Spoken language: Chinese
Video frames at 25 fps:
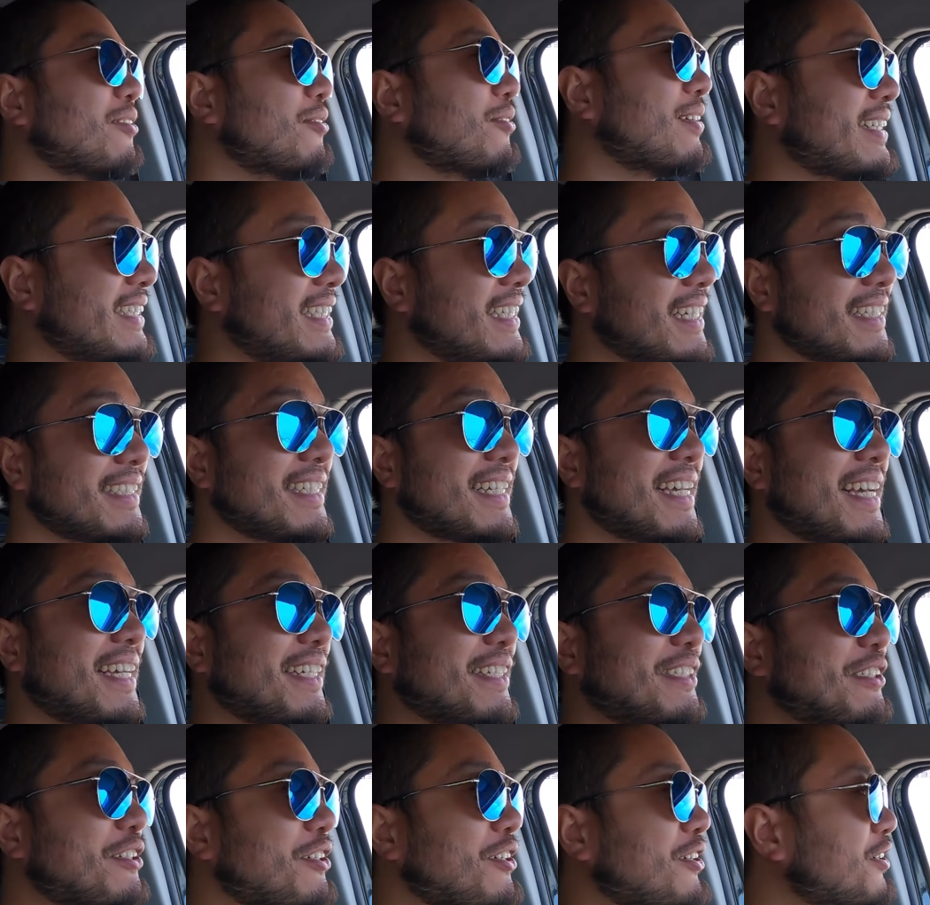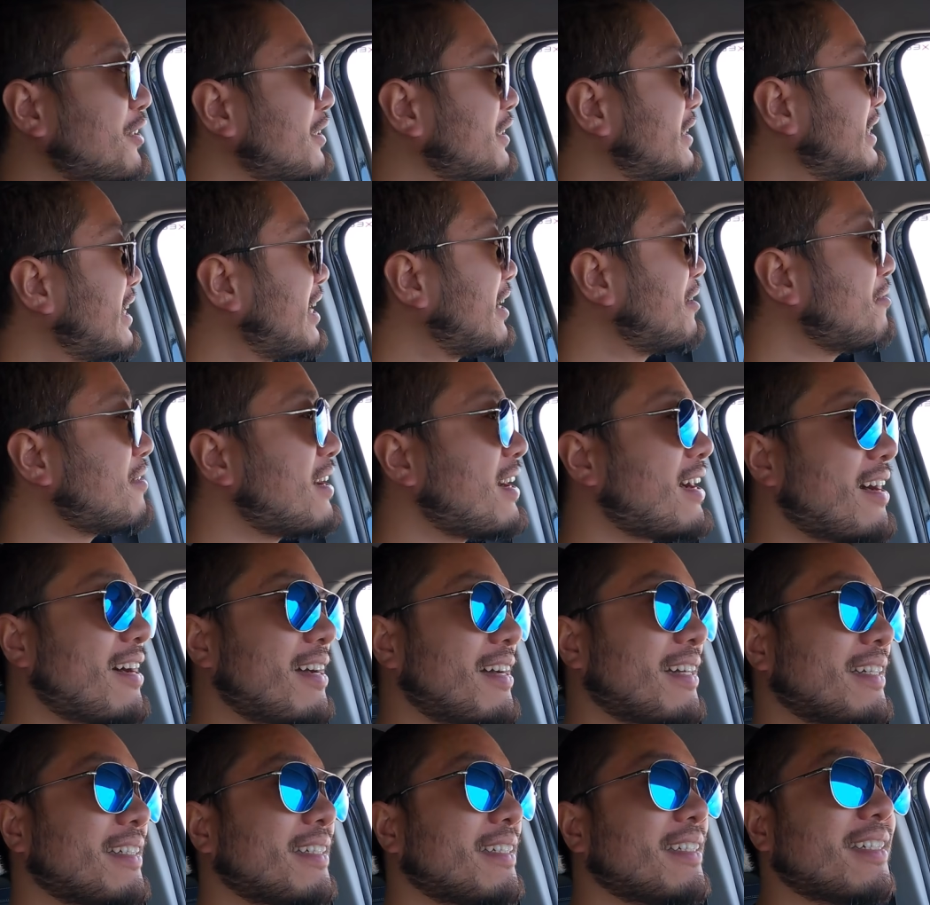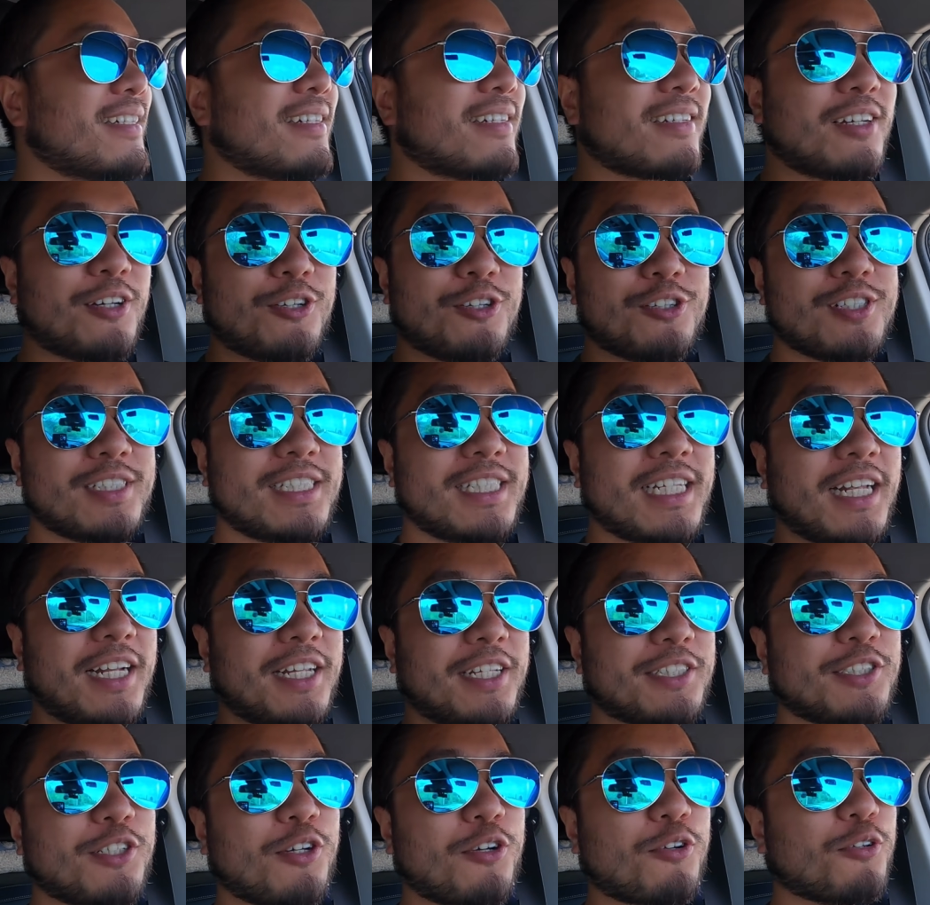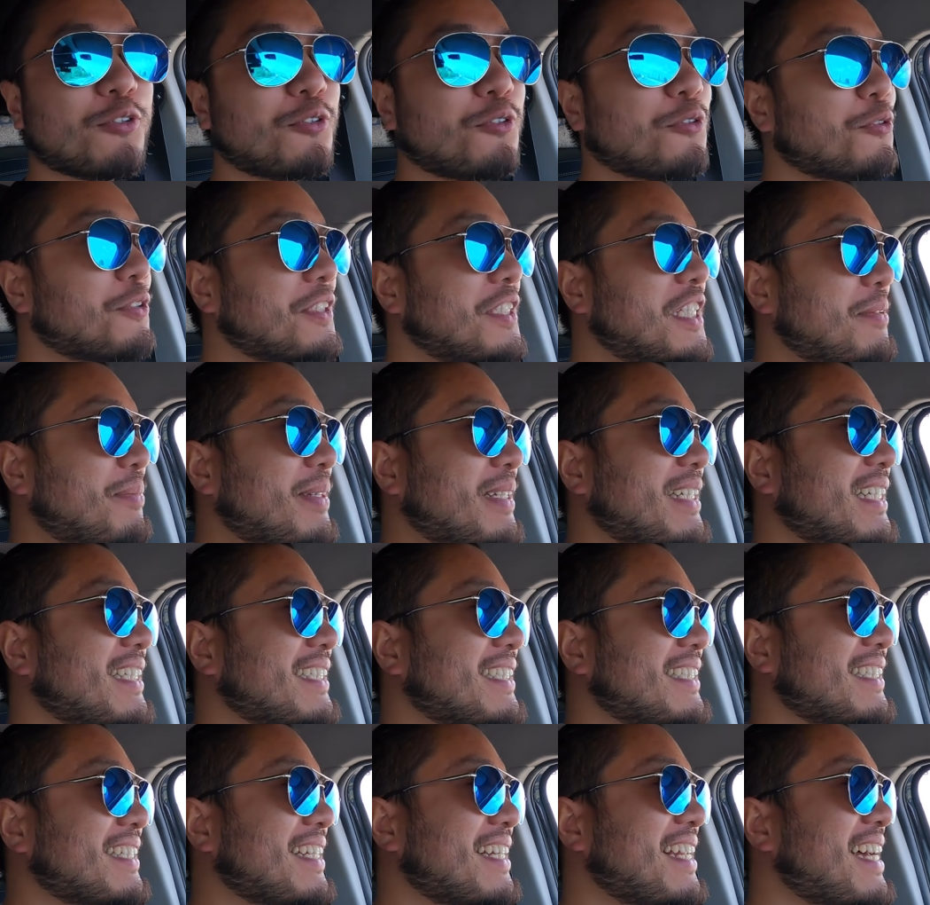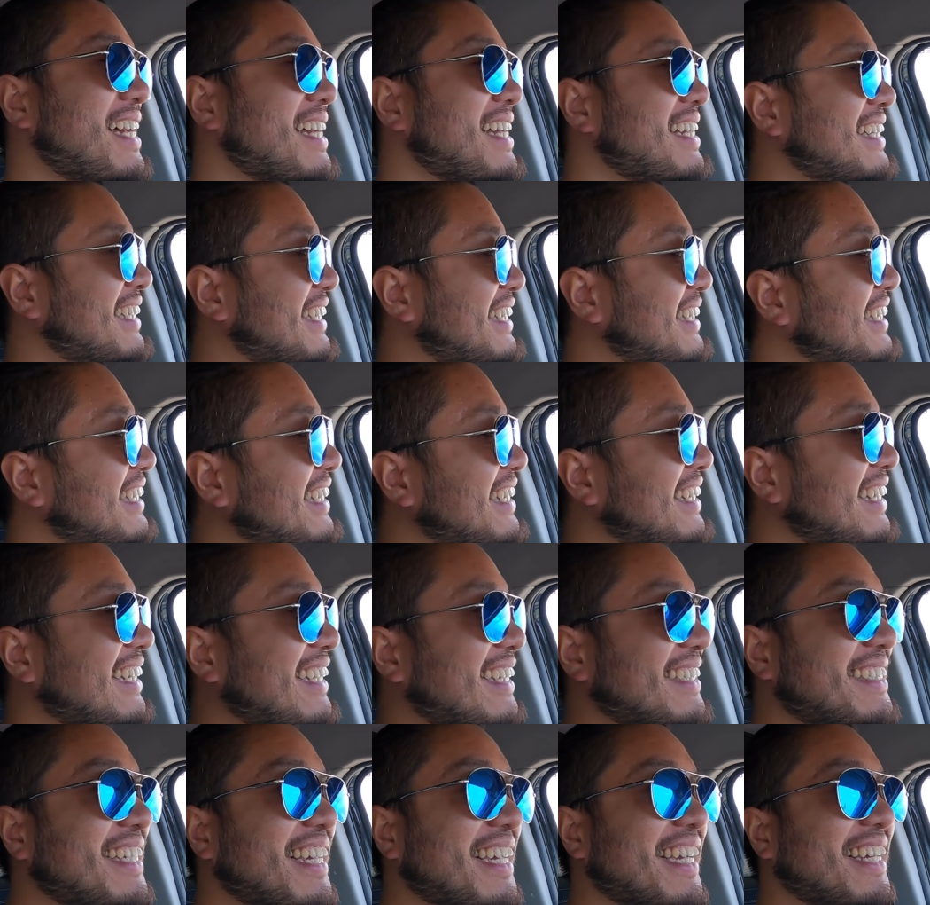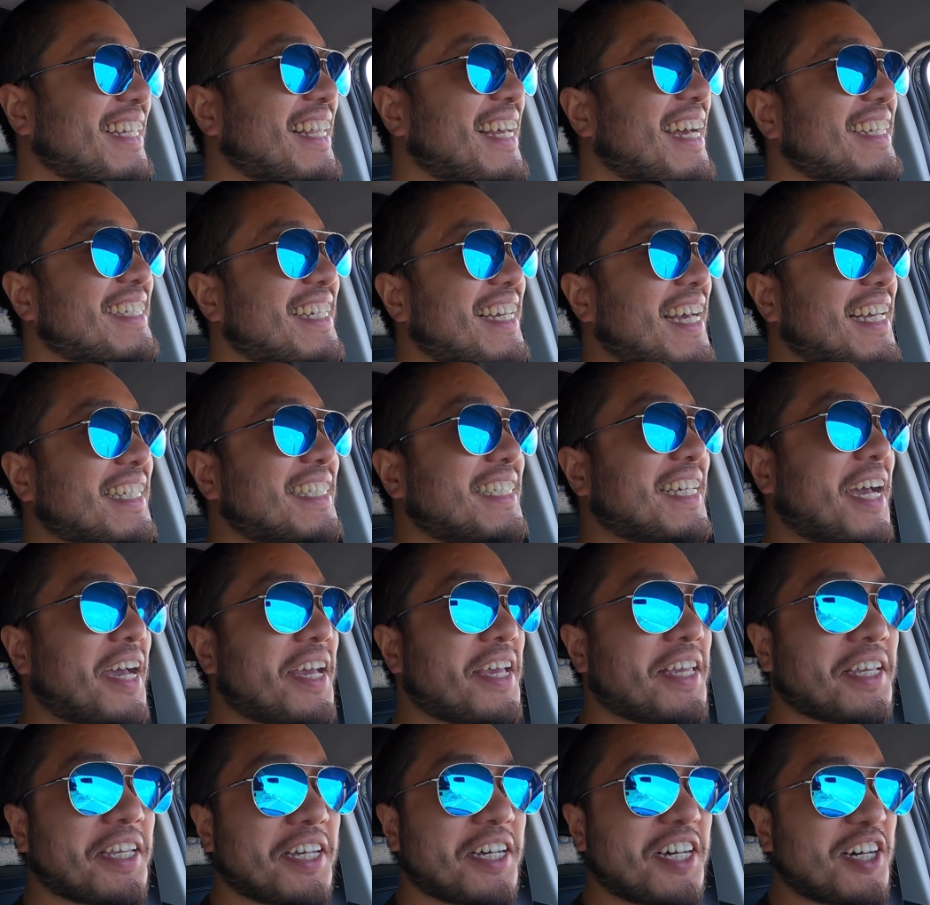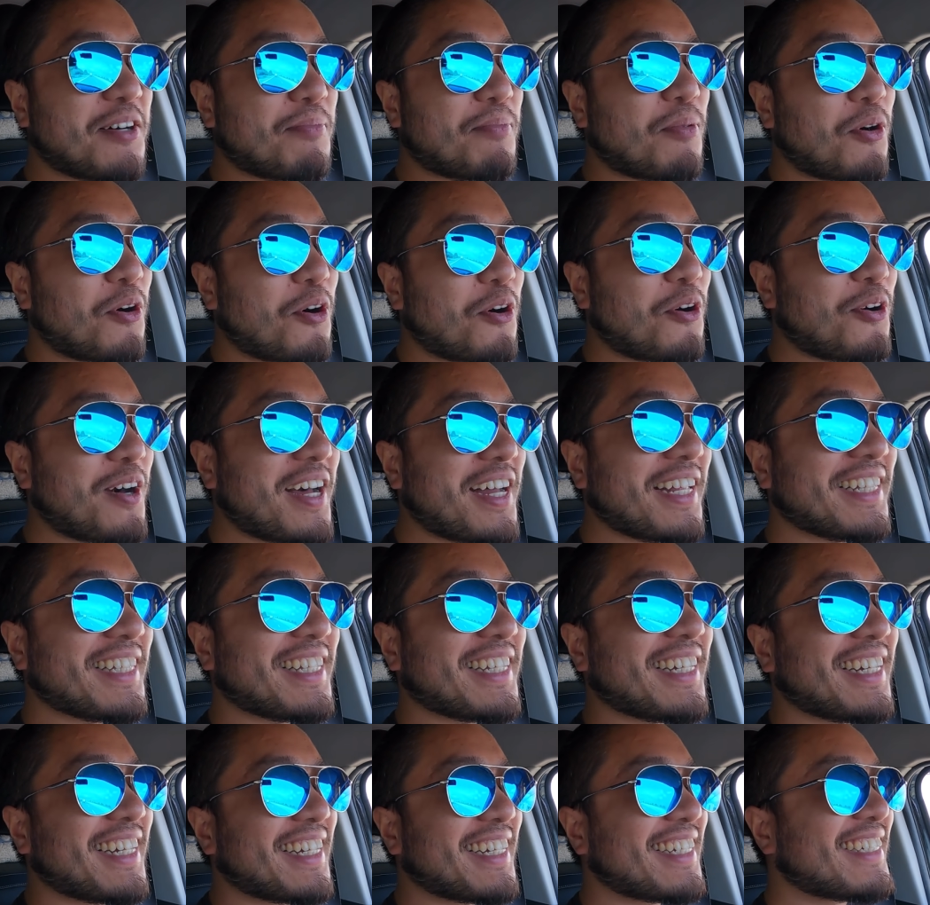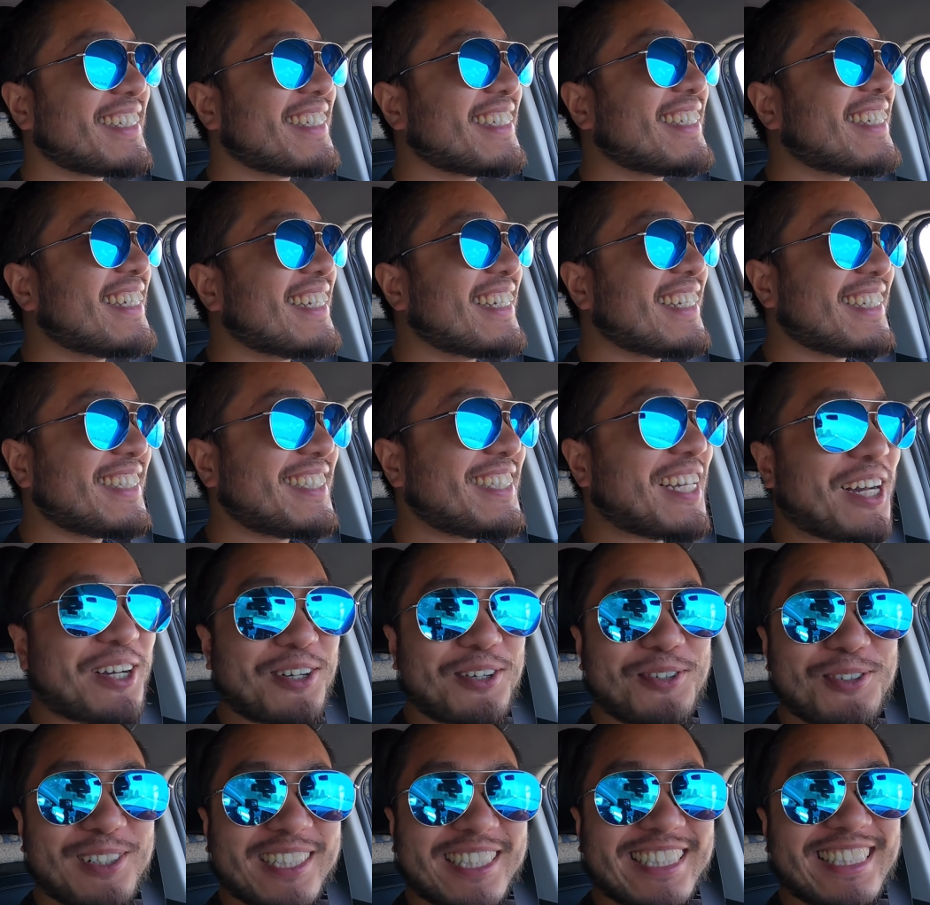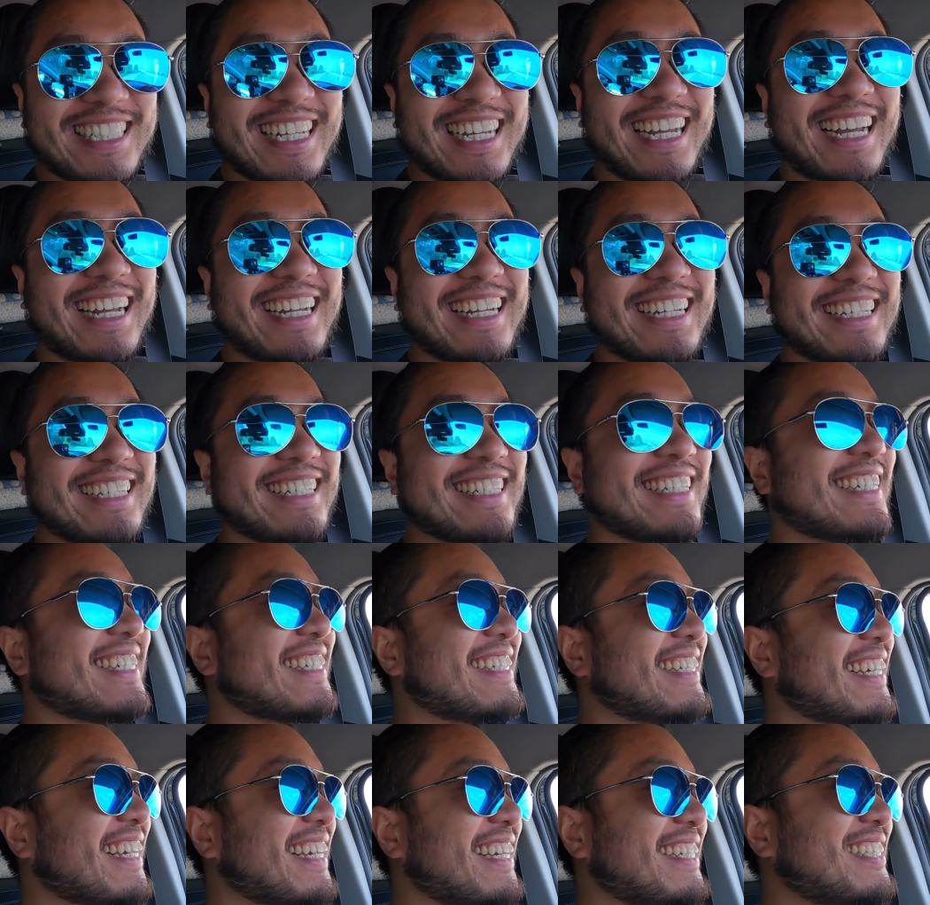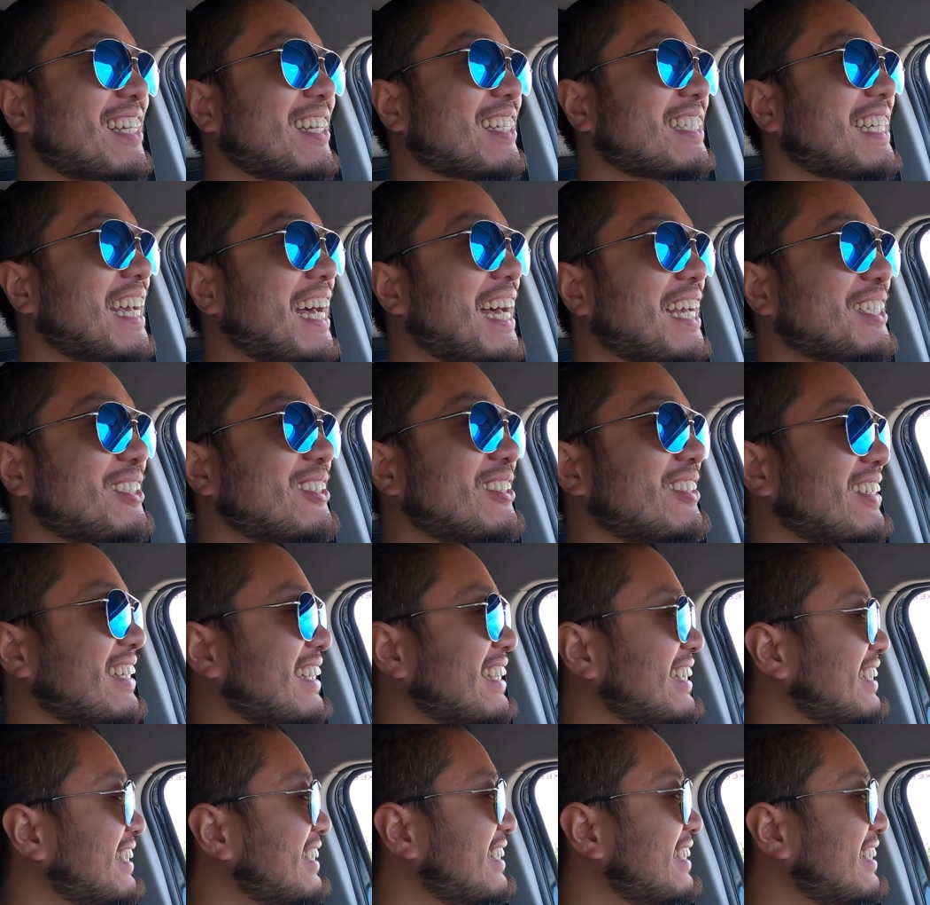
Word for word: 我现在就前往格鲁吉亚的首都第比利斯了，再给大家讲一个魔幻的小故事啊，一个小插曲。